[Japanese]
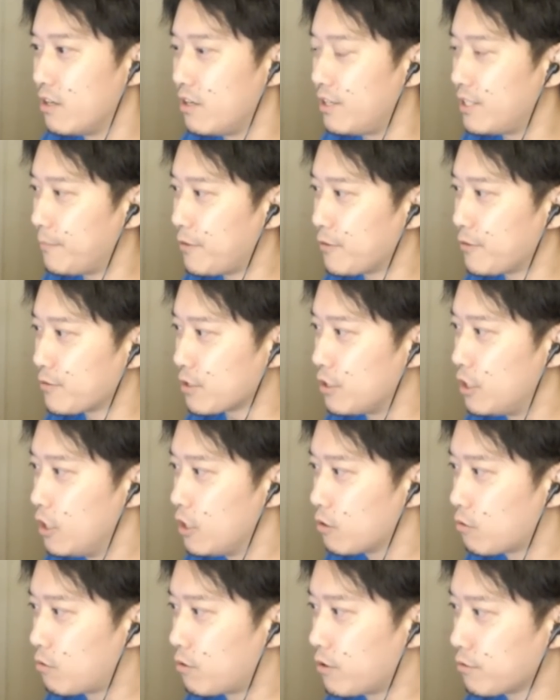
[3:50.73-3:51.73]
枝豆さん、
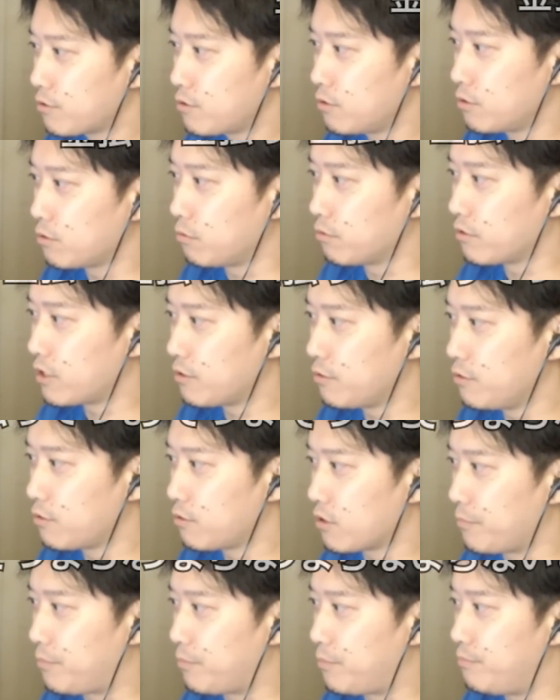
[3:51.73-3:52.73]
これをするとおならの
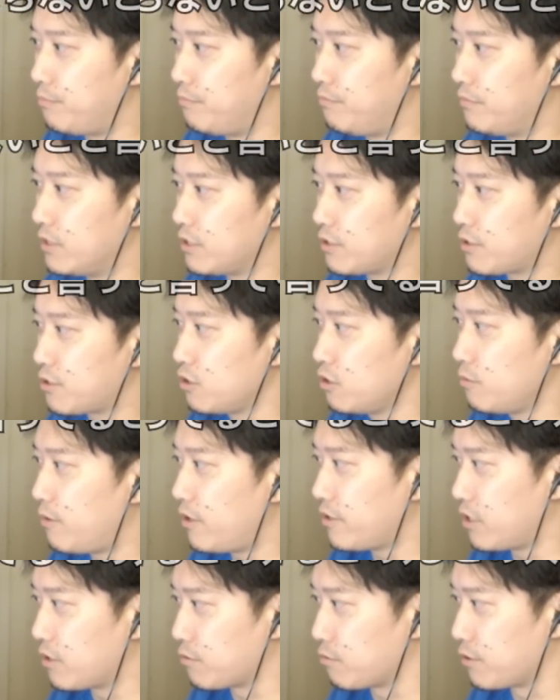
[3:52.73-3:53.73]
勢いが数
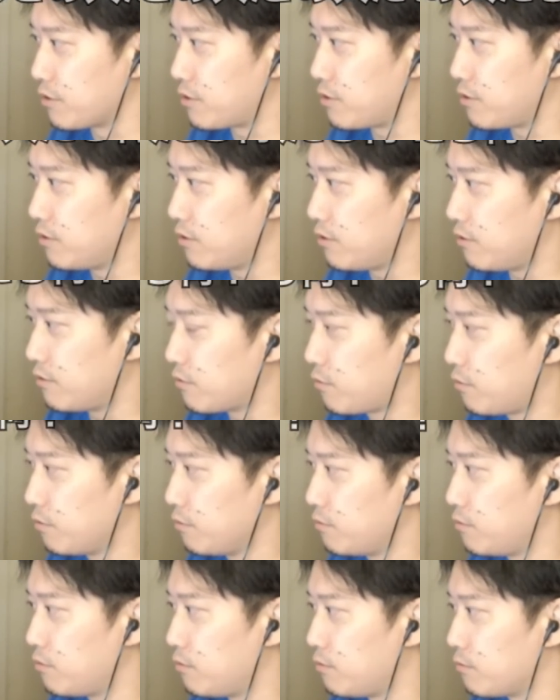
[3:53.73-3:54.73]
倍になるそうです。
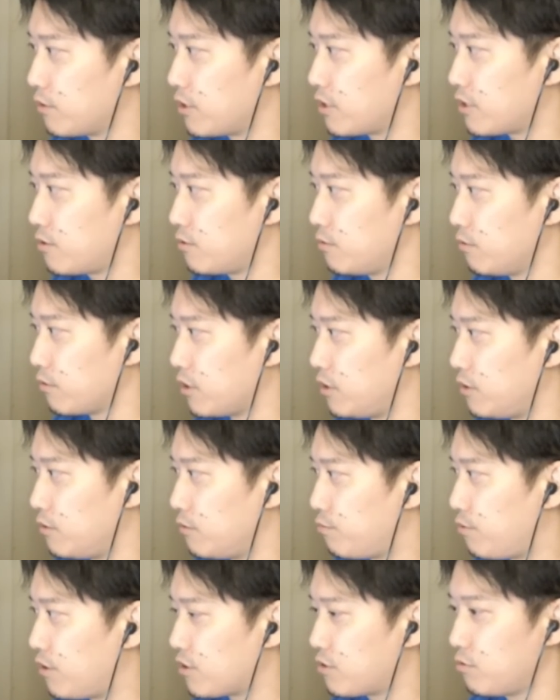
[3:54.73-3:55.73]
今度おならするとき、
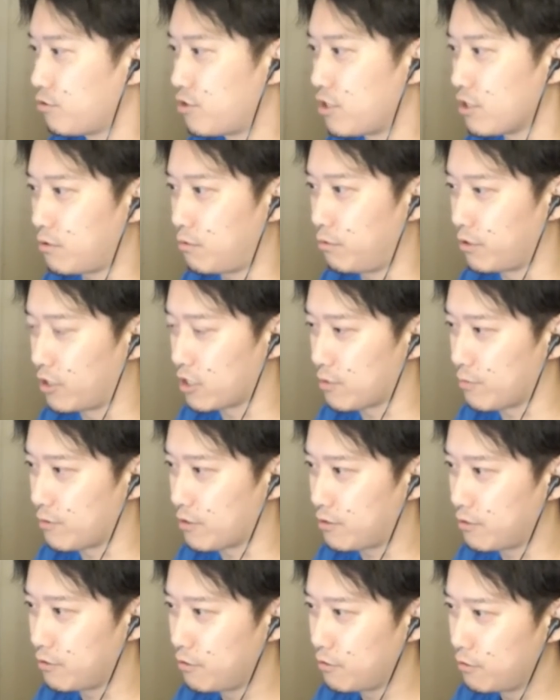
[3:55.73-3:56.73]
ファストチェックお願いしま
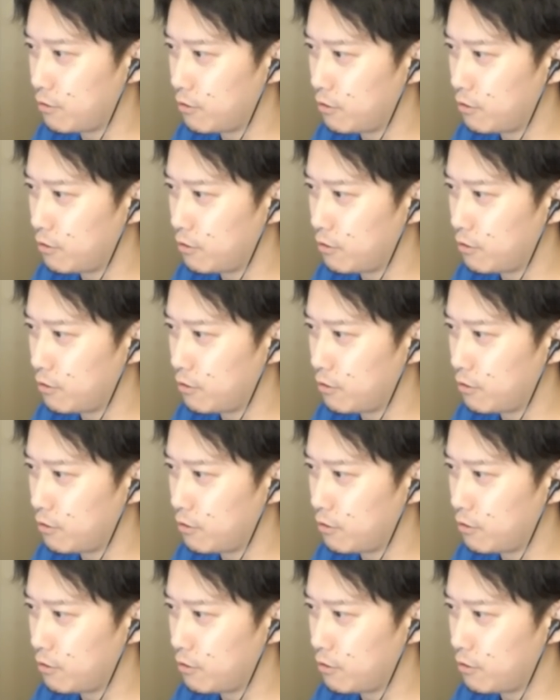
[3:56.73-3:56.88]
す。